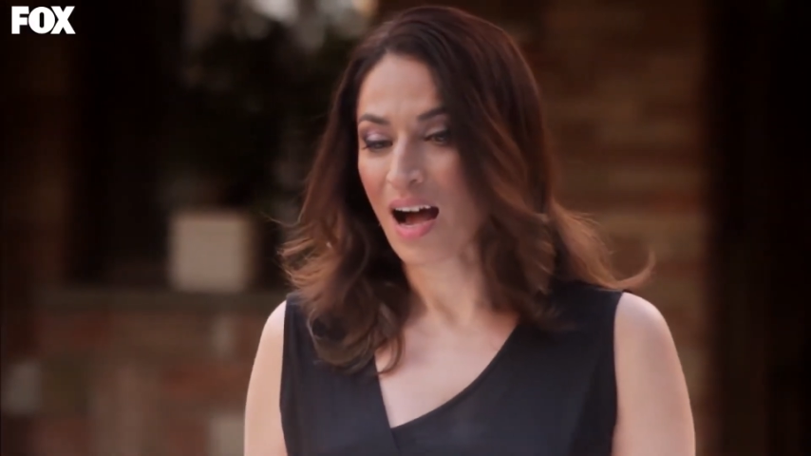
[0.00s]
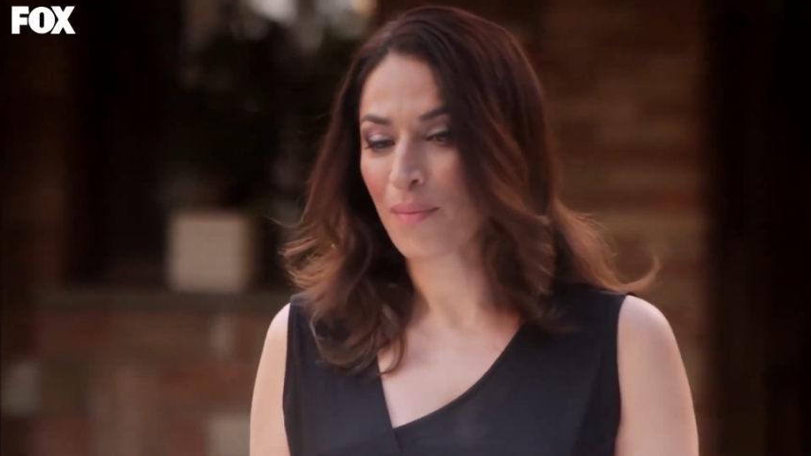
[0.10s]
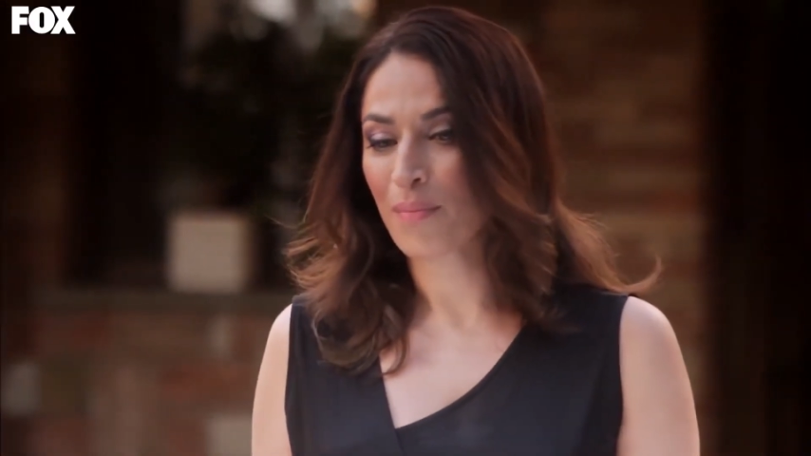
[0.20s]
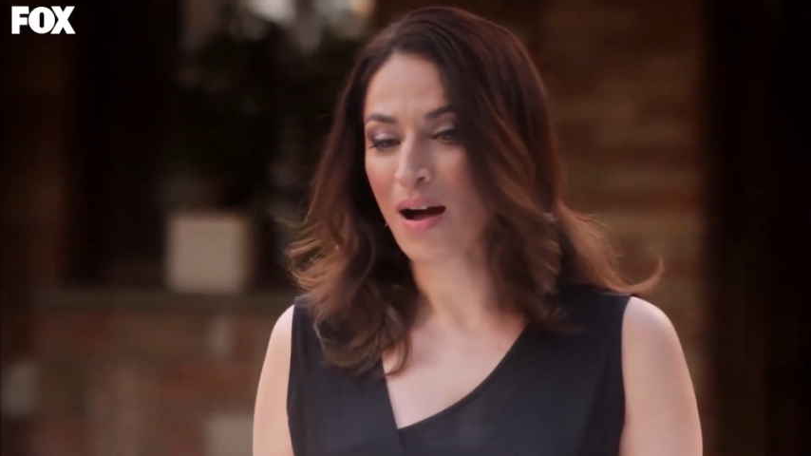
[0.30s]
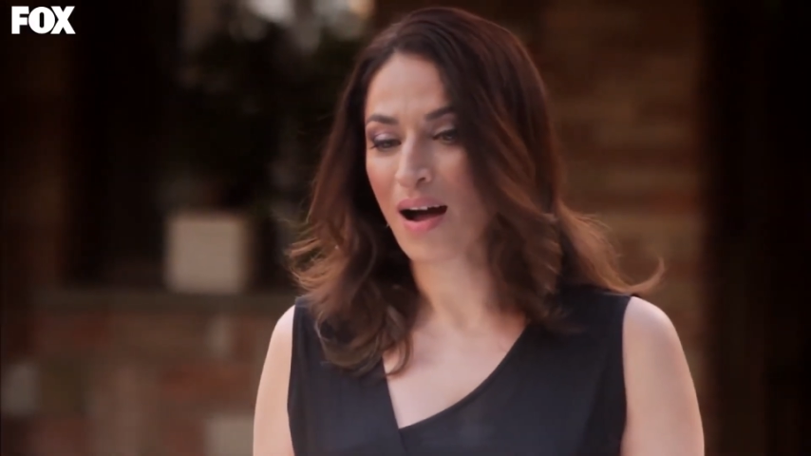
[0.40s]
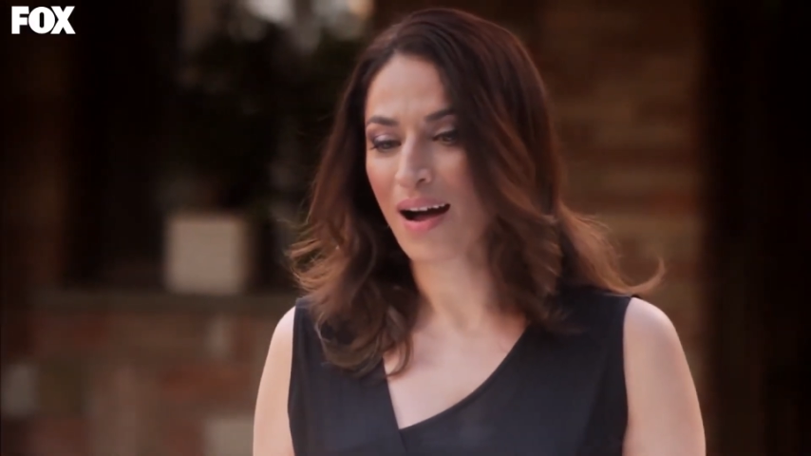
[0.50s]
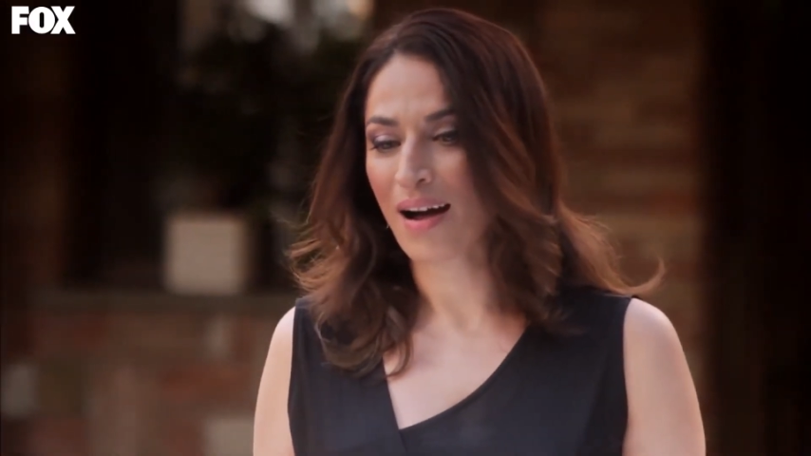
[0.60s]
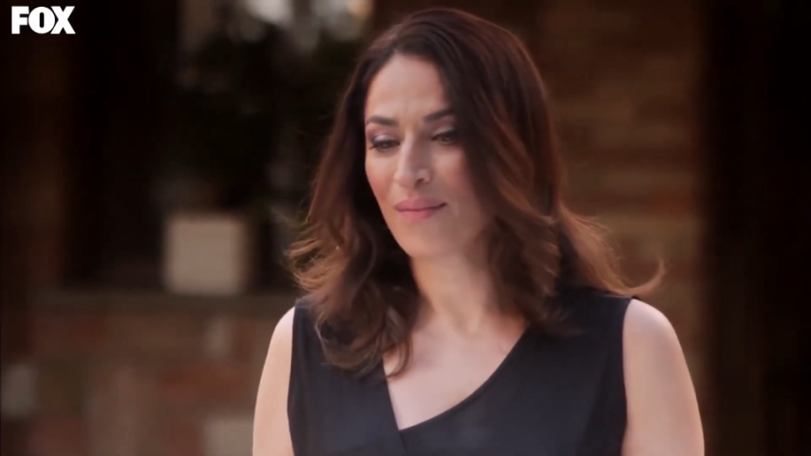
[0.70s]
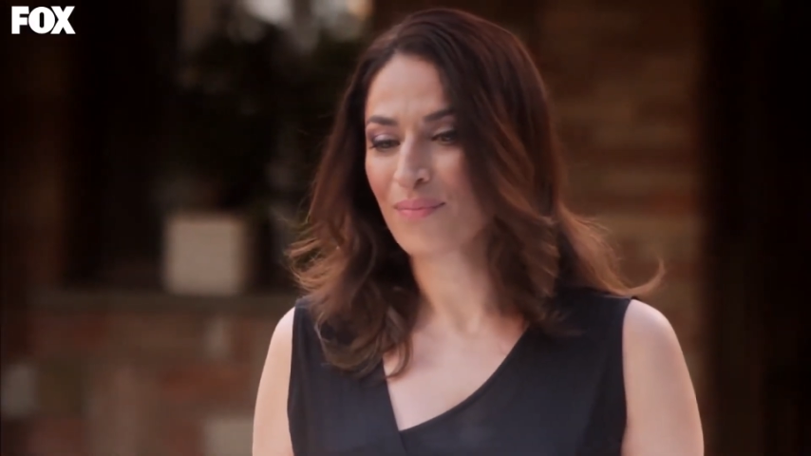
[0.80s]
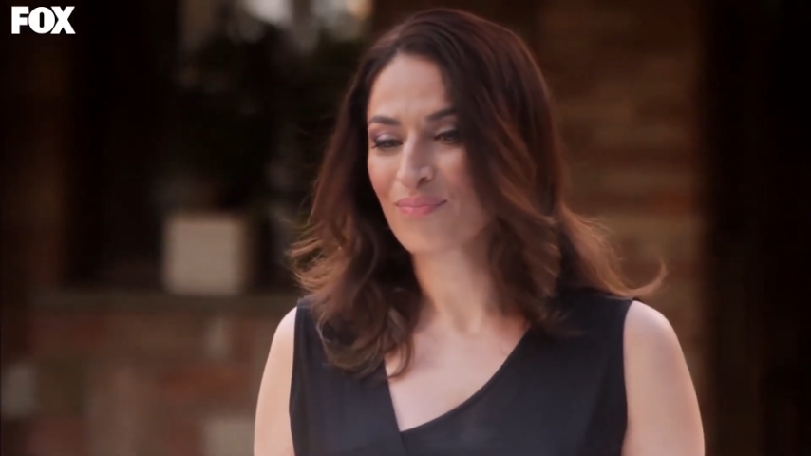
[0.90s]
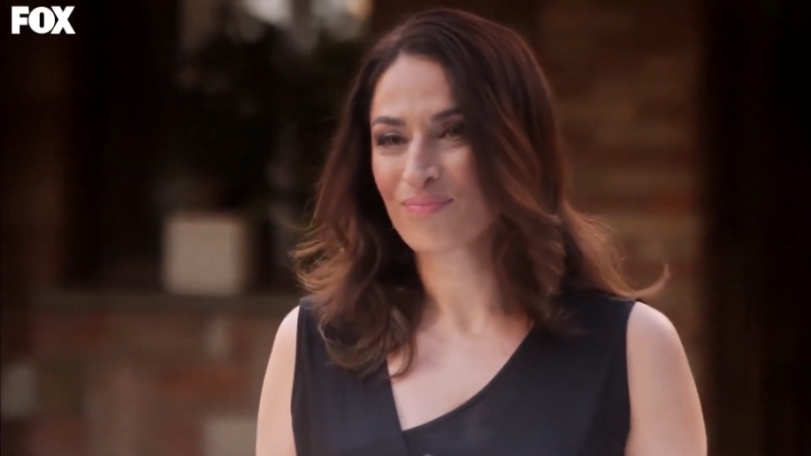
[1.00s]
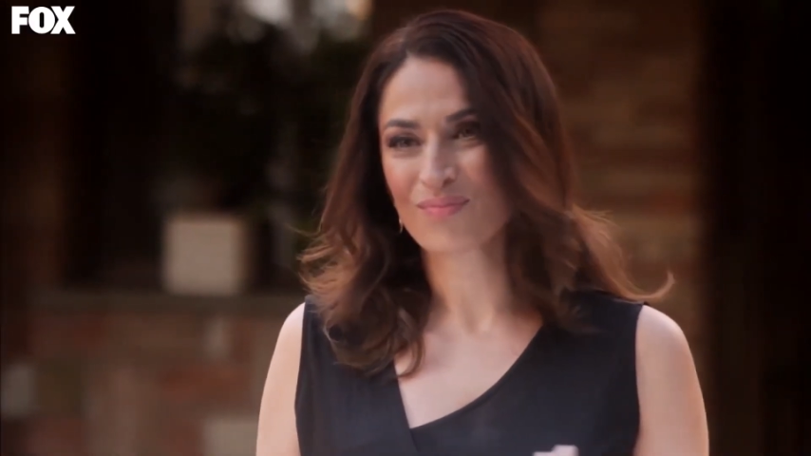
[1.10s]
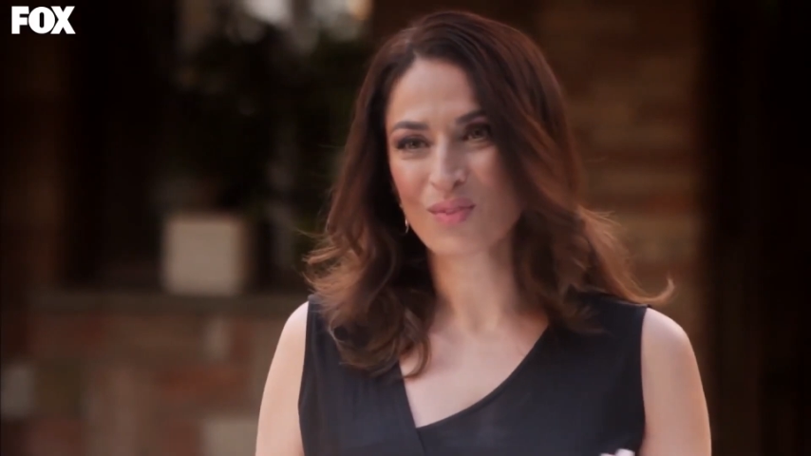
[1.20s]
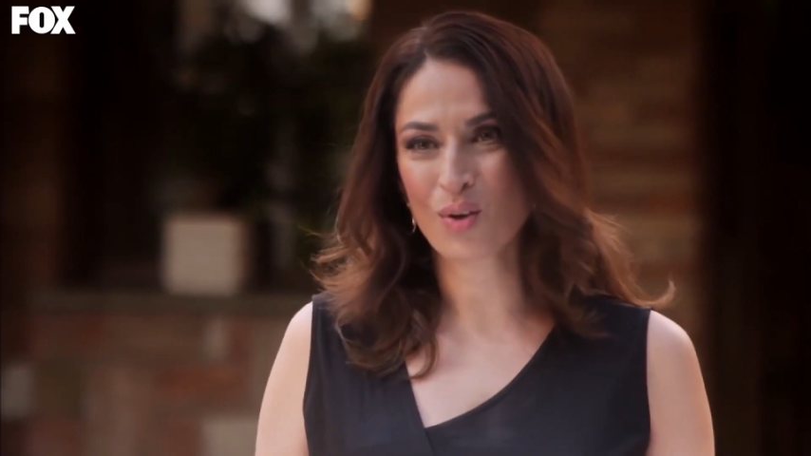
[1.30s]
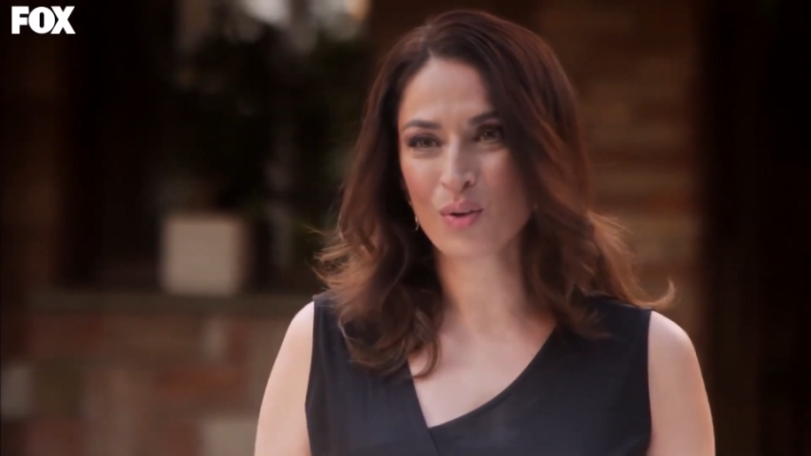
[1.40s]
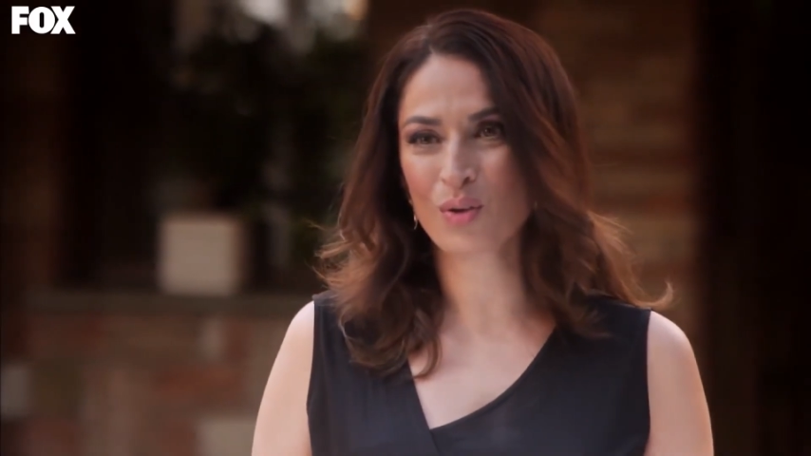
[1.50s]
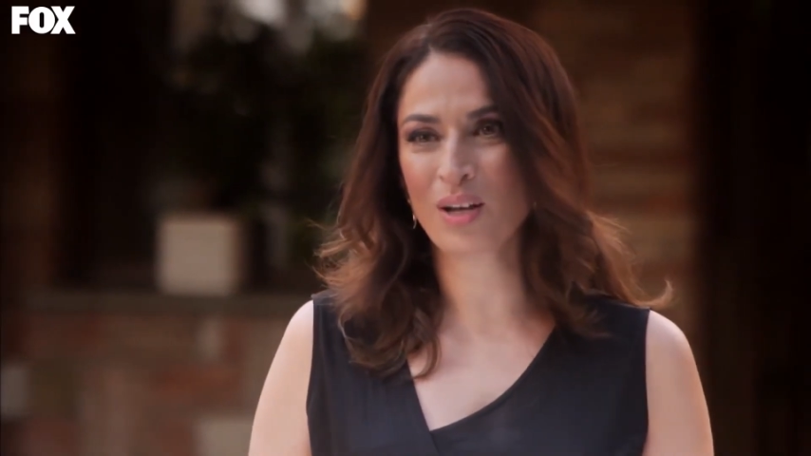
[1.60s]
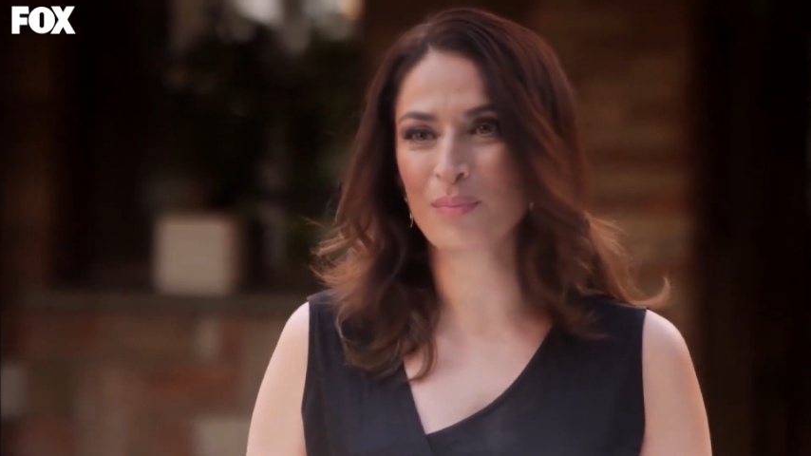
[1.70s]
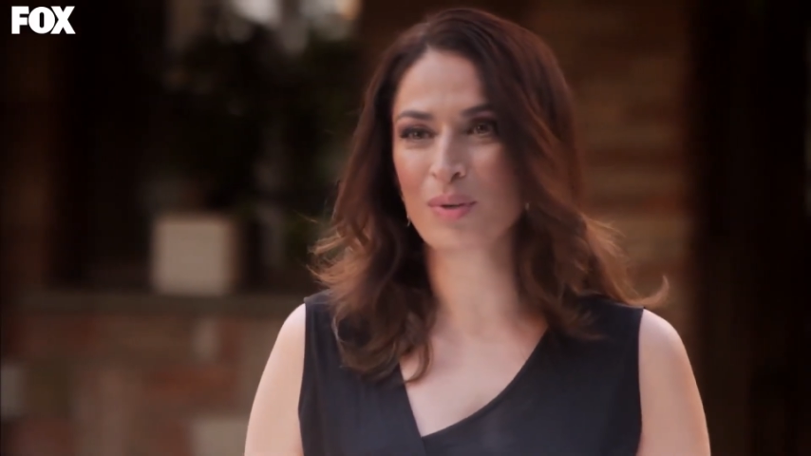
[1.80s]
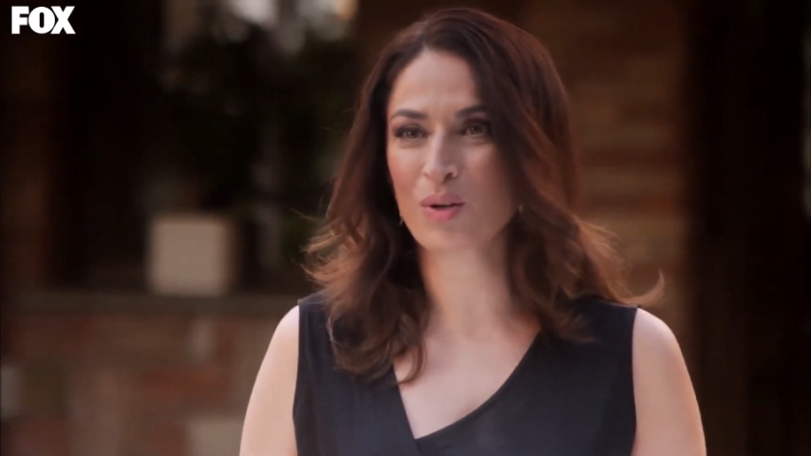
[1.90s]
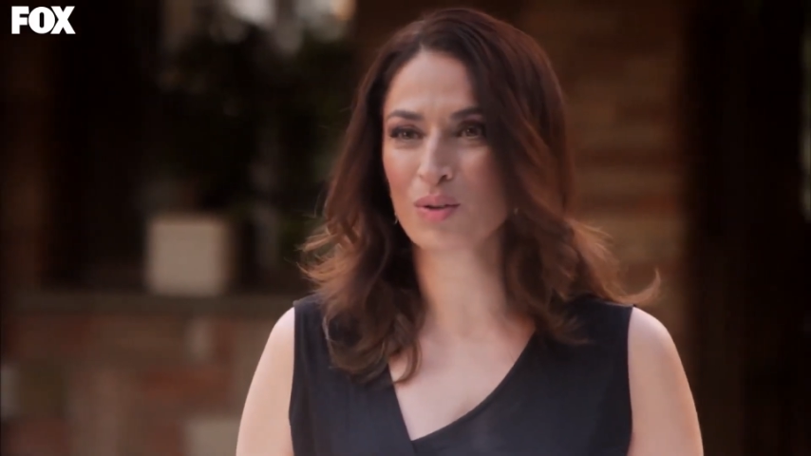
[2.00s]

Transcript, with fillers: Ama Ökü'yle bir